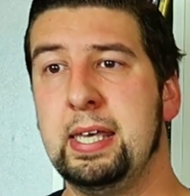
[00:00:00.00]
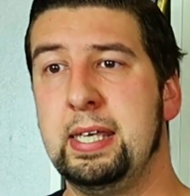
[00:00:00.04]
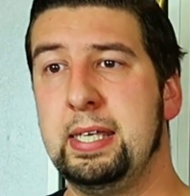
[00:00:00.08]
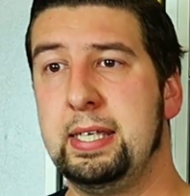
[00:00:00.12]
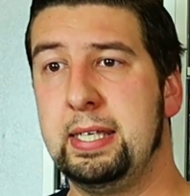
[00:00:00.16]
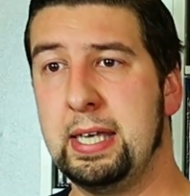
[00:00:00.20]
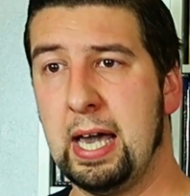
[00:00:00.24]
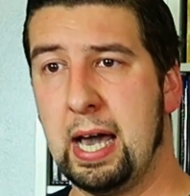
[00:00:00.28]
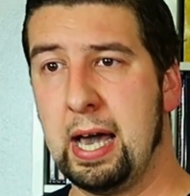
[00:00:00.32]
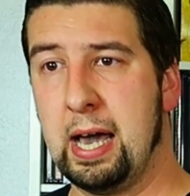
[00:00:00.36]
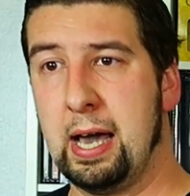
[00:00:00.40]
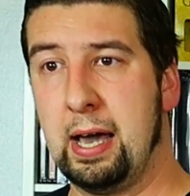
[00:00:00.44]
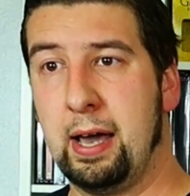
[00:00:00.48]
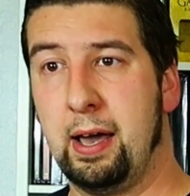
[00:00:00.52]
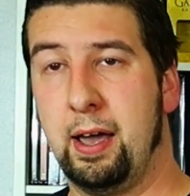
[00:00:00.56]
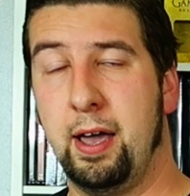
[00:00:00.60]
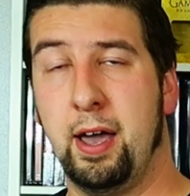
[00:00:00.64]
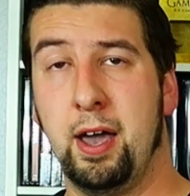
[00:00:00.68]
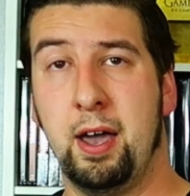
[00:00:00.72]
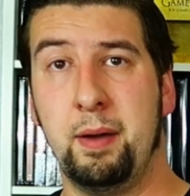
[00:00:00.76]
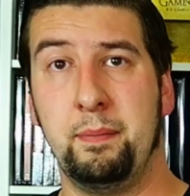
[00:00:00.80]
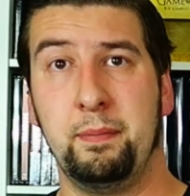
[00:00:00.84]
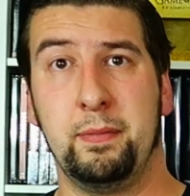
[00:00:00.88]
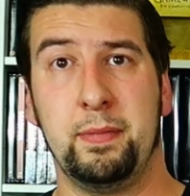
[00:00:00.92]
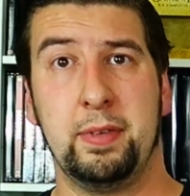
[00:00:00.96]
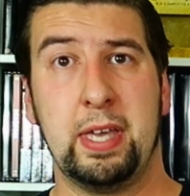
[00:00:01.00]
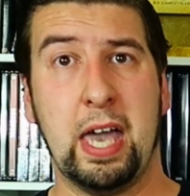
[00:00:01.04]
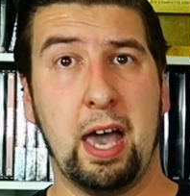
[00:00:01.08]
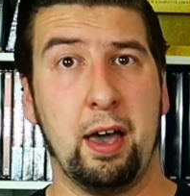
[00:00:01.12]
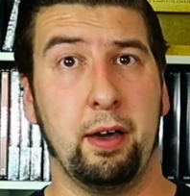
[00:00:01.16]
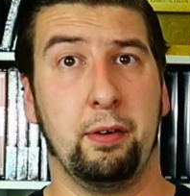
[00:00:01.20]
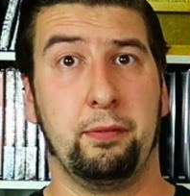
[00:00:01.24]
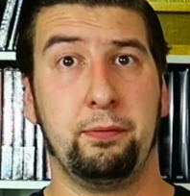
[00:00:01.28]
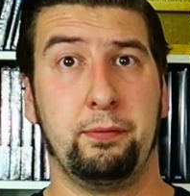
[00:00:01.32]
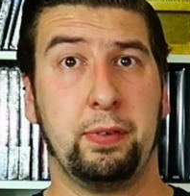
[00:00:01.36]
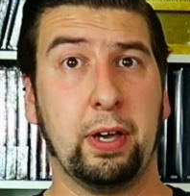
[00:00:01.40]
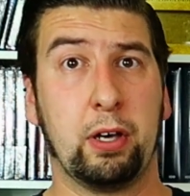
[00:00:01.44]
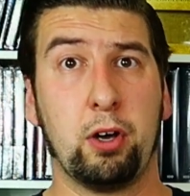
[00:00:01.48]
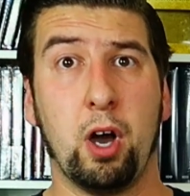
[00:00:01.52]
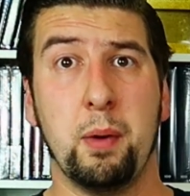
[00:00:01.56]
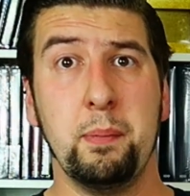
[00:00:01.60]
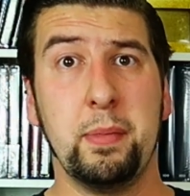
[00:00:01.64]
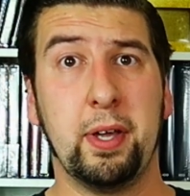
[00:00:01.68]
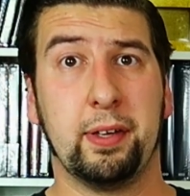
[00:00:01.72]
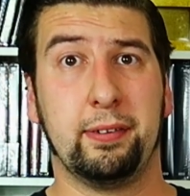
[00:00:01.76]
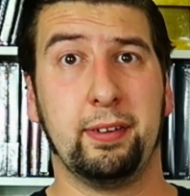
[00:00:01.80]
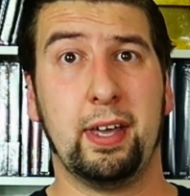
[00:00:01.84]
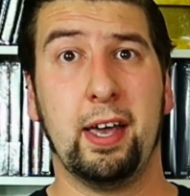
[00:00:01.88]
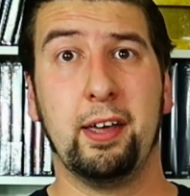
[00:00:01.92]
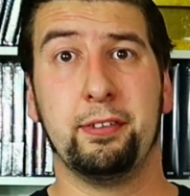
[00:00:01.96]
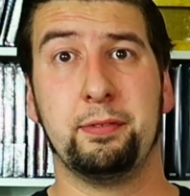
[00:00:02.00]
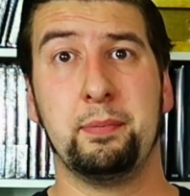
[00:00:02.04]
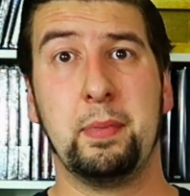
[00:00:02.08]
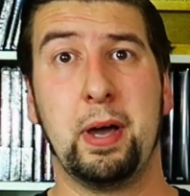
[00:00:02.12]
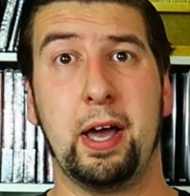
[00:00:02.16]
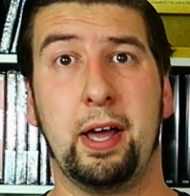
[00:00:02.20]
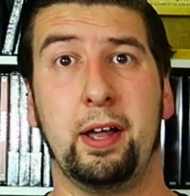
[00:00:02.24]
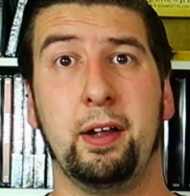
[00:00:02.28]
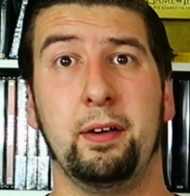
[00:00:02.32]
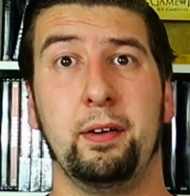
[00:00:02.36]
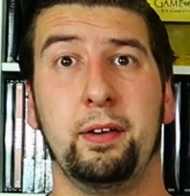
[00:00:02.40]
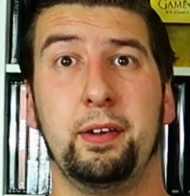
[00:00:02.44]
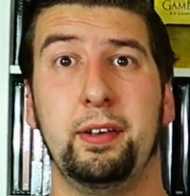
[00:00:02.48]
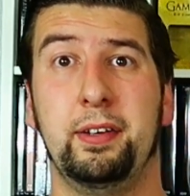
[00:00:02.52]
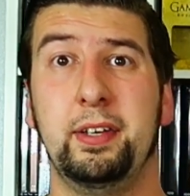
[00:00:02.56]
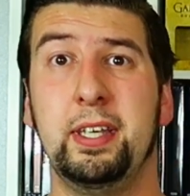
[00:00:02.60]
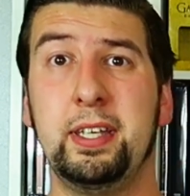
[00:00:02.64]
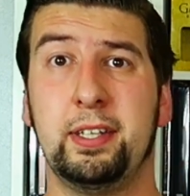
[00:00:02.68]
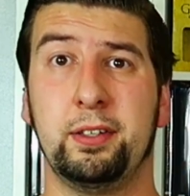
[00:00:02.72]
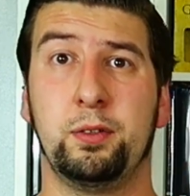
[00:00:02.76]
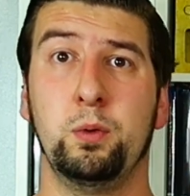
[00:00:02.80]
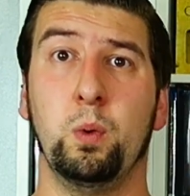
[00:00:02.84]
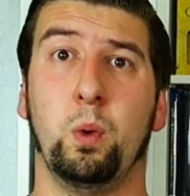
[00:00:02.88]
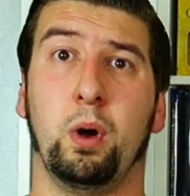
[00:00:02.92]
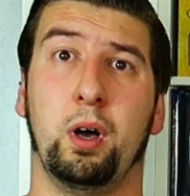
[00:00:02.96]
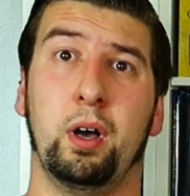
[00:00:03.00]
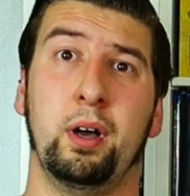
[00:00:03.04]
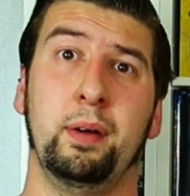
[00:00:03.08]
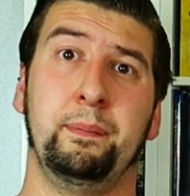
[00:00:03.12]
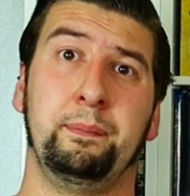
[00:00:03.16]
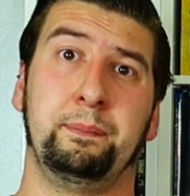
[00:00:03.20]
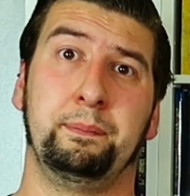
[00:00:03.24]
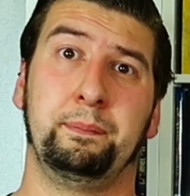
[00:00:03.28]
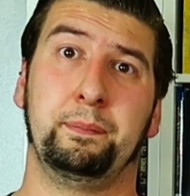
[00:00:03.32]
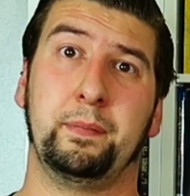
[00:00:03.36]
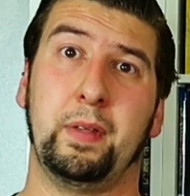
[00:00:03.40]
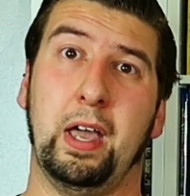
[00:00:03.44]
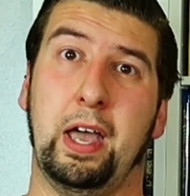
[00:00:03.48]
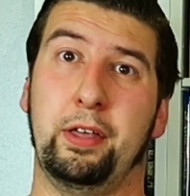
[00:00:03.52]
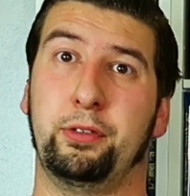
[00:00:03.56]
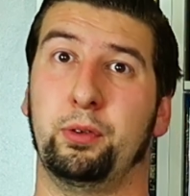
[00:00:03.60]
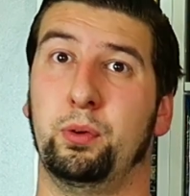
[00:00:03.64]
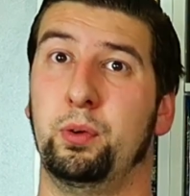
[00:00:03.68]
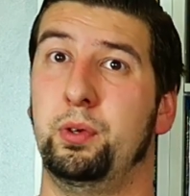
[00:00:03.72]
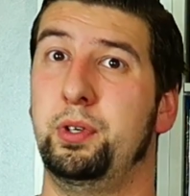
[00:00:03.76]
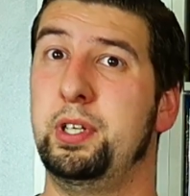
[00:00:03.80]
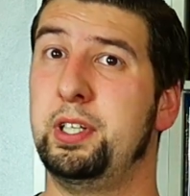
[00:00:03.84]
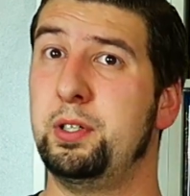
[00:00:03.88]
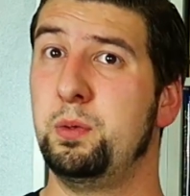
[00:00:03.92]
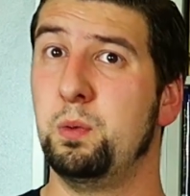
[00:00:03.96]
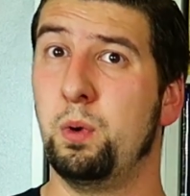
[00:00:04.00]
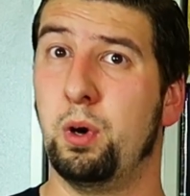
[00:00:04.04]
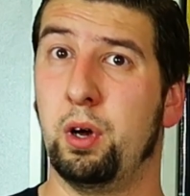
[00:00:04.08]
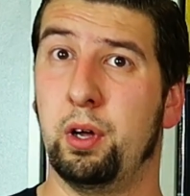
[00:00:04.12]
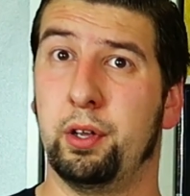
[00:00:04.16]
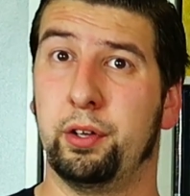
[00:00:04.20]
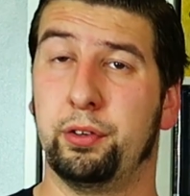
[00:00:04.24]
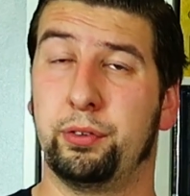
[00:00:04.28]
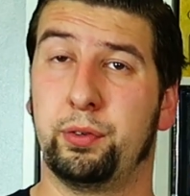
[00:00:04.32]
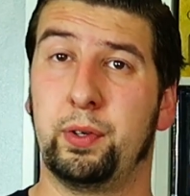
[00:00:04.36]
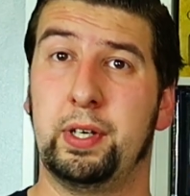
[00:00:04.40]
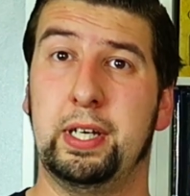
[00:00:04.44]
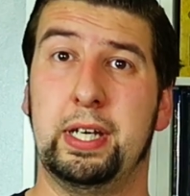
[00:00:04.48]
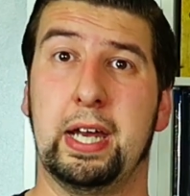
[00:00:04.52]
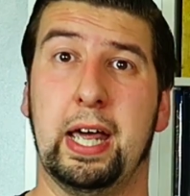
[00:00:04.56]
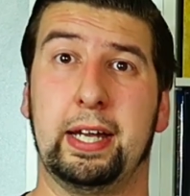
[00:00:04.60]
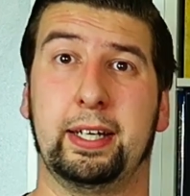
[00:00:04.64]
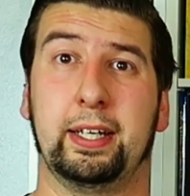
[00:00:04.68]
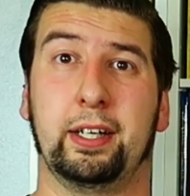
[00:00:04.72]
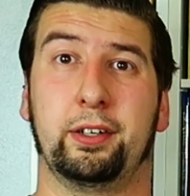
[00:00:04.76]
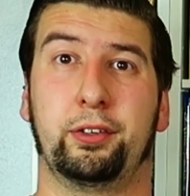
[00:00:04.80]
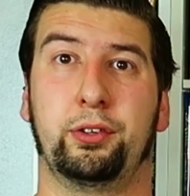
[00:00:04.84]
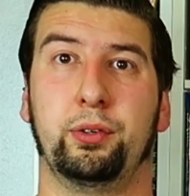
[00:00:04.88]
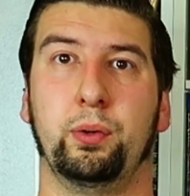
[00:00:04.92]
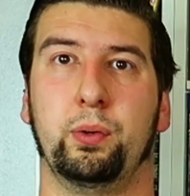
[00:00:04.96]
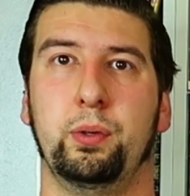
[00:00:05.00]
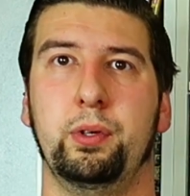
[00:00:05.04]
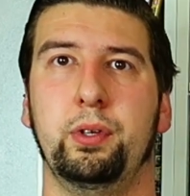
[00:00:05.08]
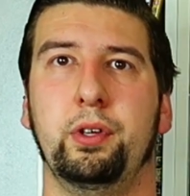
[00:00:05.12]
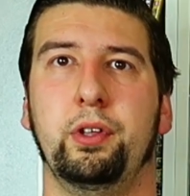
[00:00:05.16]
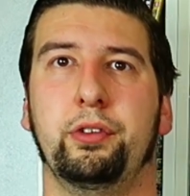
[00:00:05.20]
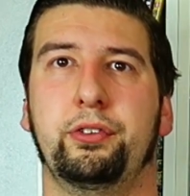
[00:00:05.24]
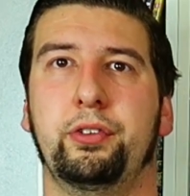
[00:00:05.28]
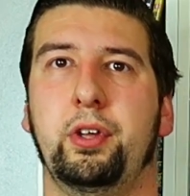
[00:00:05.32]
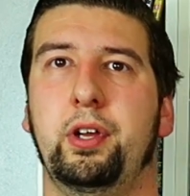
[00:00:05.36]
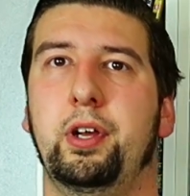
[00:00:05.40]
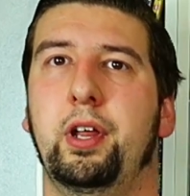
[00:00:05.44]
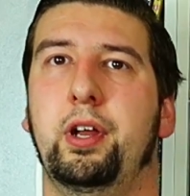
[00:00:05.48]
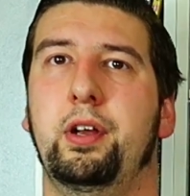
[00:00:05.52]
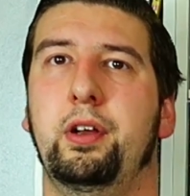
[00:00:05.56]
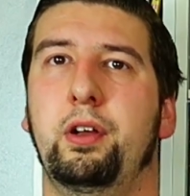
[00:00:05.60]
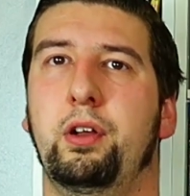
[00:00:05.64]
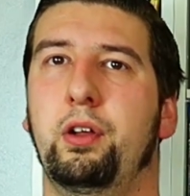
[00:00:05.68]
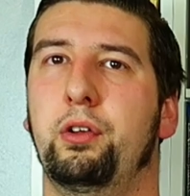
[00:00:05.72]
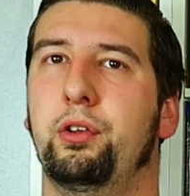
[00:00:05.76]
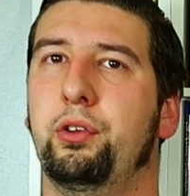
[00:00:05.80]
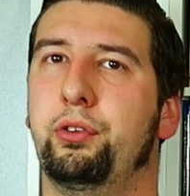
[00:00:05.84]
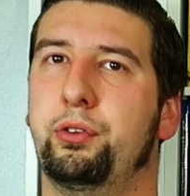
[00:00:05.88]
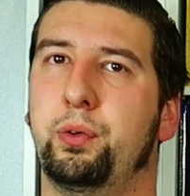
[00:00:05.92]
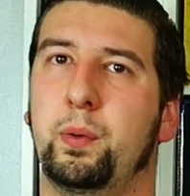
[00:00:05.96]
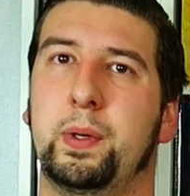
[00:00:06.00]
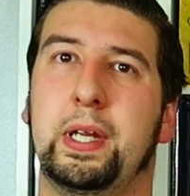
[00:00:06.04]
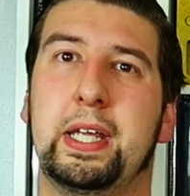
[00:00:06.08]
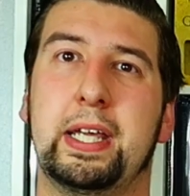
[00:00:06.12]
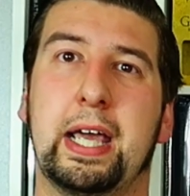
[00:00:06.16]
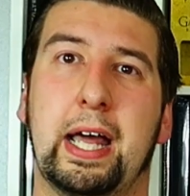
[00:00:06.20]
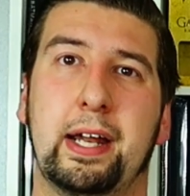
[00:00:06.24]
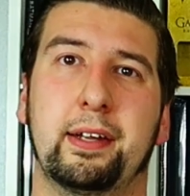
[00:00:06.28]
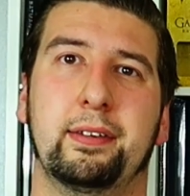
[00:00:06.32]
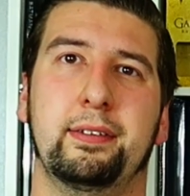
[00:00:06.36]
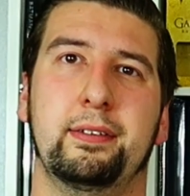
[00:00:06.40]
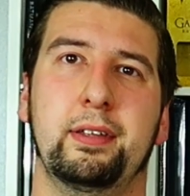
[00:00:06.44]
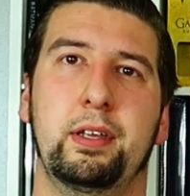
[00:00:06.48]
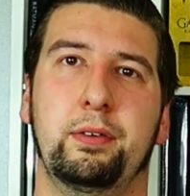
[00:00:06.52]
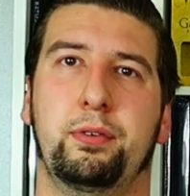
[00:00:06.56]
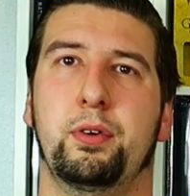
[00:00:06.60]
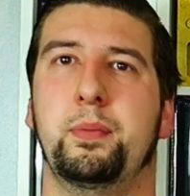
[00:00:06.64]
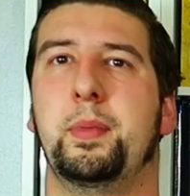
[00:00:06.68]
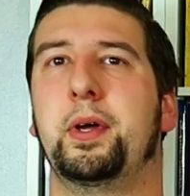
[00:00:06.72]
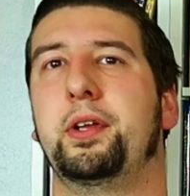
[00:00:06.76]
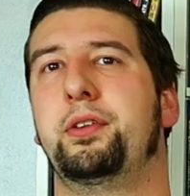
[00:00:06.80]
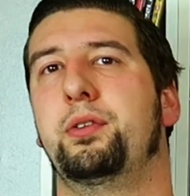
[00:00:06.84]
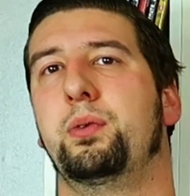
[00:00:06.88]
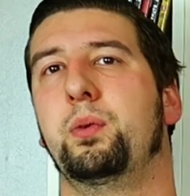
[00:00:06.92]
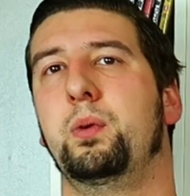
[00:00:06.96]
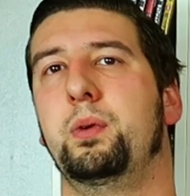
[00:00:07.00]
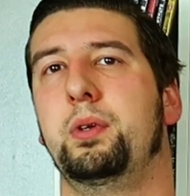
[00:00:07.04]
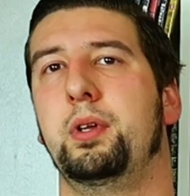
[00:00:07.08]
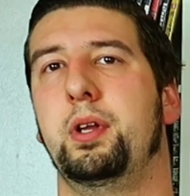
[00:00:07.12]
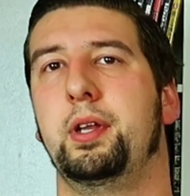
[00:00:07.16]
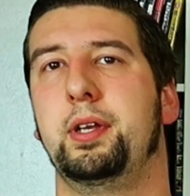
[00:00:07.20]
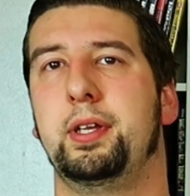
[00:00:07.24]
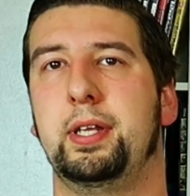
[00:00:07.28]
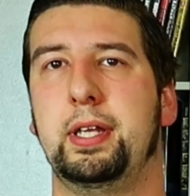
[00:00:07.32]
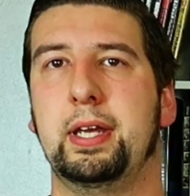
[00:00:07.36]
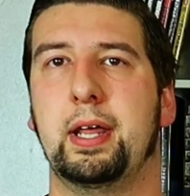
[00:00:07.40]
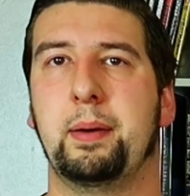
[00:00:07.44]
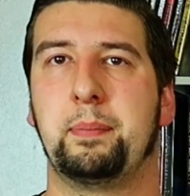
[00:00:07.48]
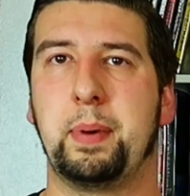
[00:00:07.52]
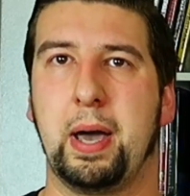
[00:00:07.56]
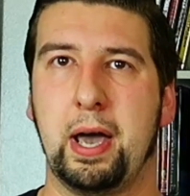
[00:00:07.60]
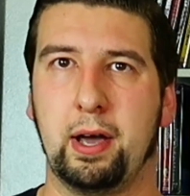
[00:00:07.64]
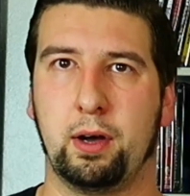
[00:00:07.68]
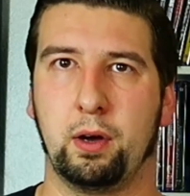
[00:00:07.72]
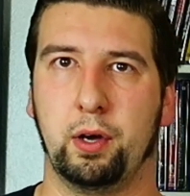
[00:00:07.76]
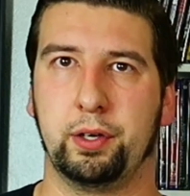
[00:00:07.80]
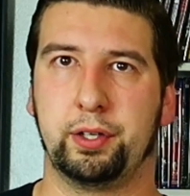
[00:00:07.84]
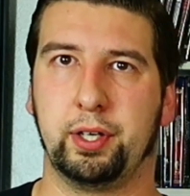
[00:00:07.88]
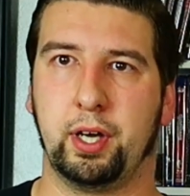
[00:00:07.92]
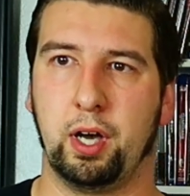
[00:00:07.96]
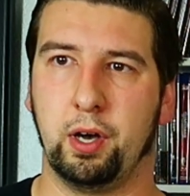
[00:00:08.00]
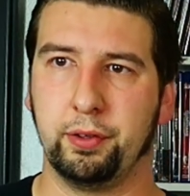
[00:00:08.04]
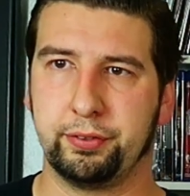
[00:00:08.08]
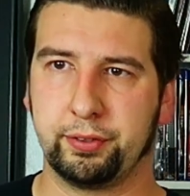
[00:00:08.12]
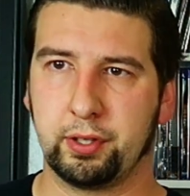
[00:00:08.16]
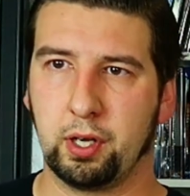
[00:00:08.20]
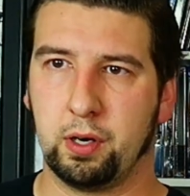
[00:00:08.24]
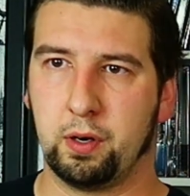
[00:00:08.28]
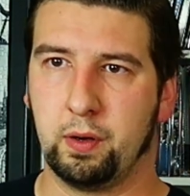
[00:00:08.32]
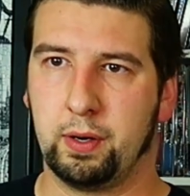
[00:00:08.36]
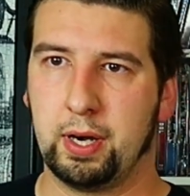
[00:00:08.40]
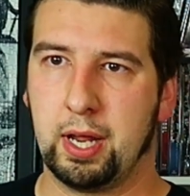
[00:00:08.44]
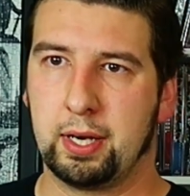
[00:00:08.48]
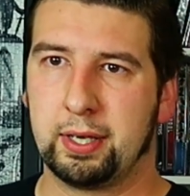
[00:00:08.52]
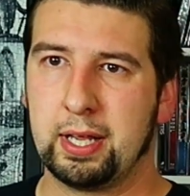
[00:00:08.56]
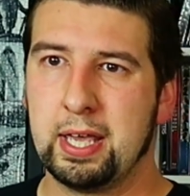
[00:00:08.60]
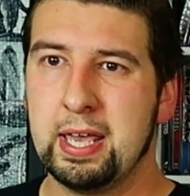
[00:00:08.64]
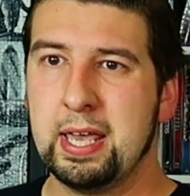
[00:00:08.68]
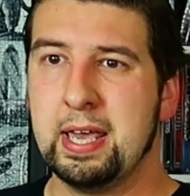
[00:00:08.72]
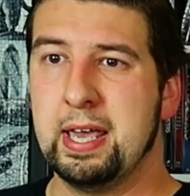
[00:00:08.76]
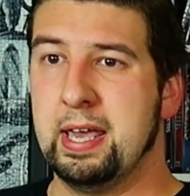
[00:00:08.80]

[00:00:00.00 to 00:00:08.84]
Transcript: Ja, ähm, ja, wir kommen jetzt erstmal nicht nur, also nicht nur zu den Attraktionen, sondern zu den ganzen Informationen, die der Park heute rausgehauen hat,